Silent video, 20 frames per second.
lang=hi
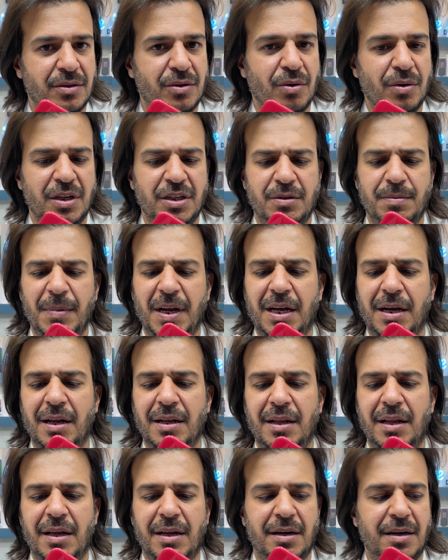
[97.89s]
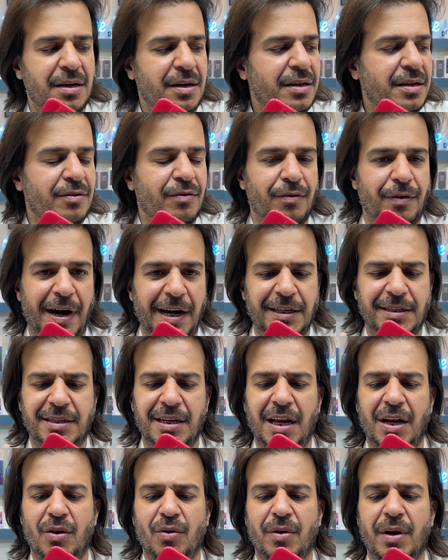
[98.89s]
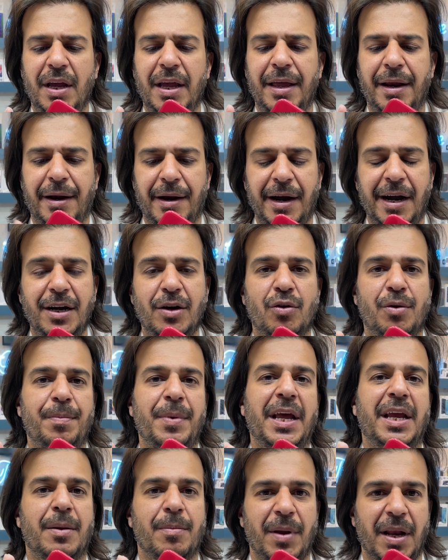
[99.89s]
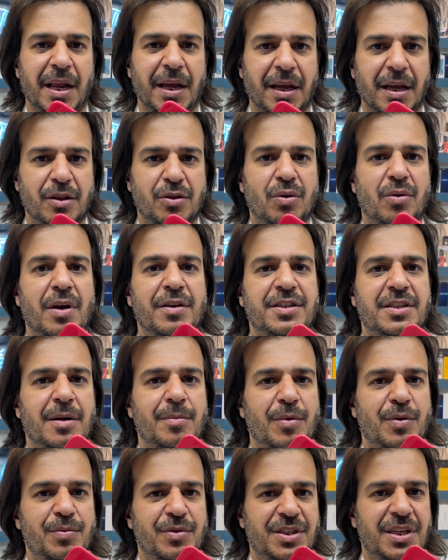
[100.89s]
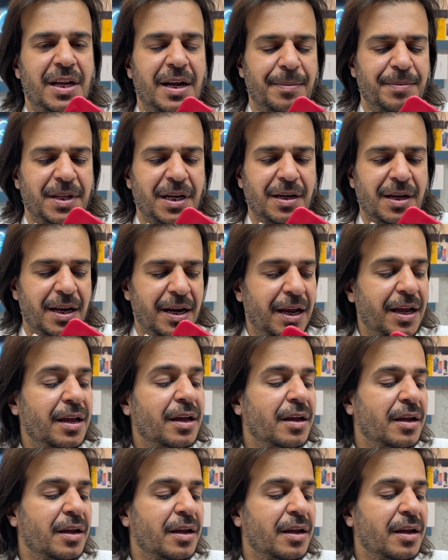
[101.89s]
तो इसमें कलर वाइट सेल हो गए रेड और ब्लैक मिलेंगे तो कस्टमर उनसे रब्ता करें